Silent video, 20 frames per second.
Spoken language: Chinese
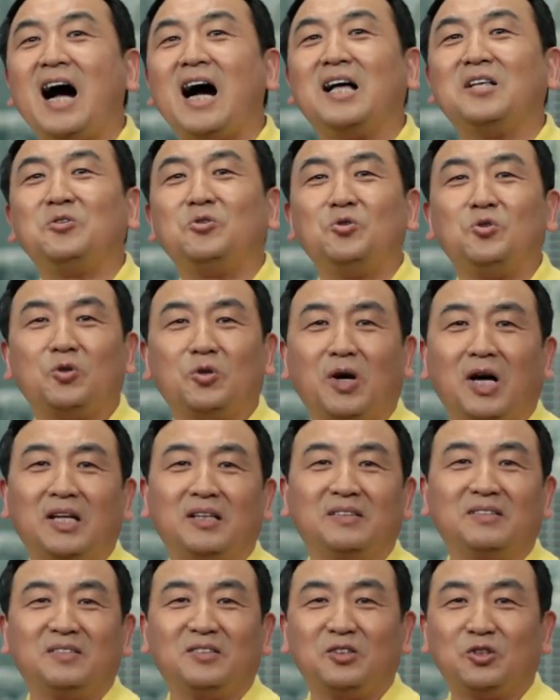安全，
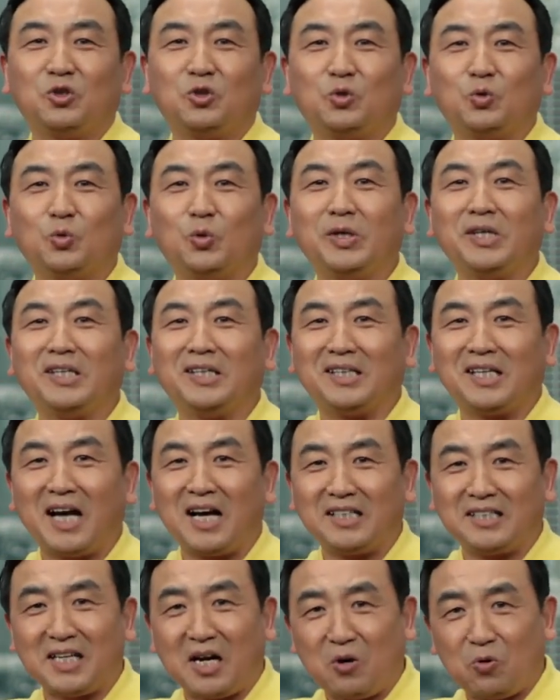所以
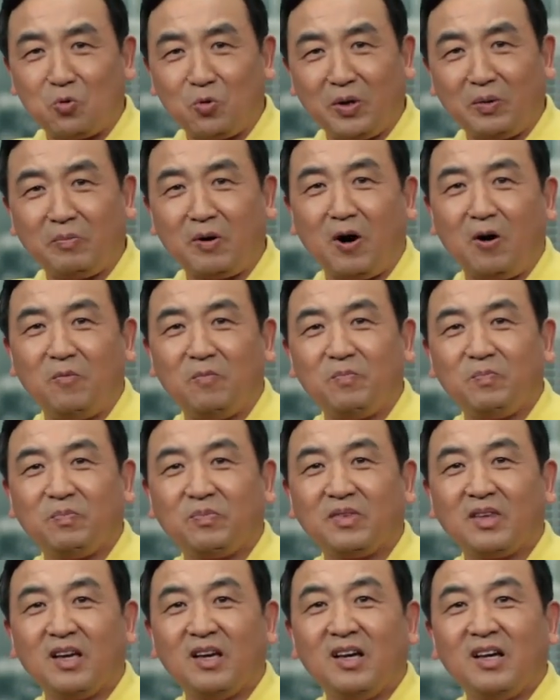他想汇报。
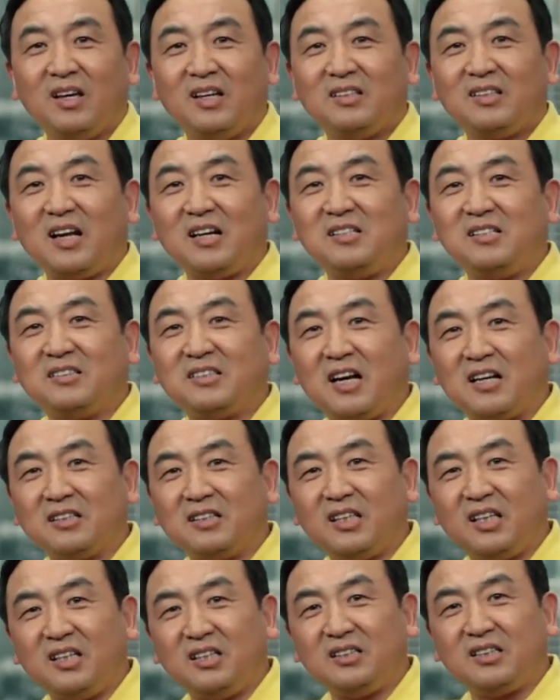但是
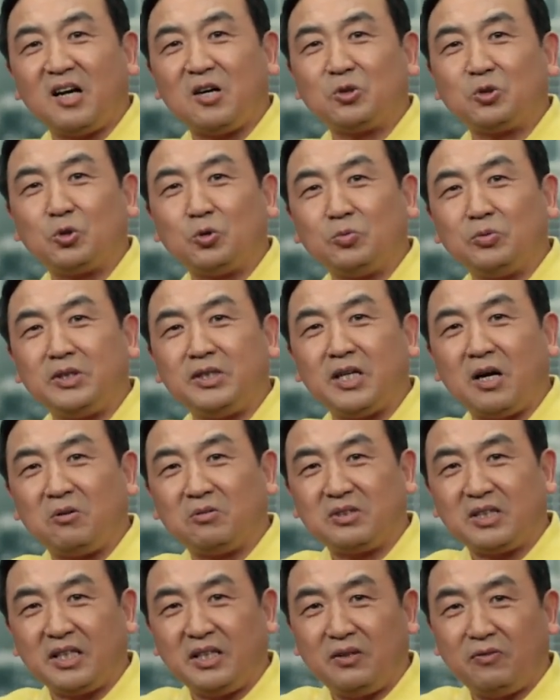当听到中校
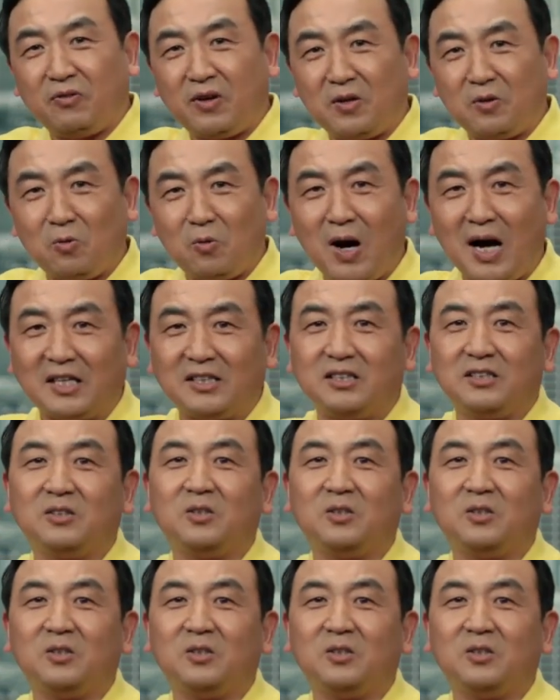这一番话之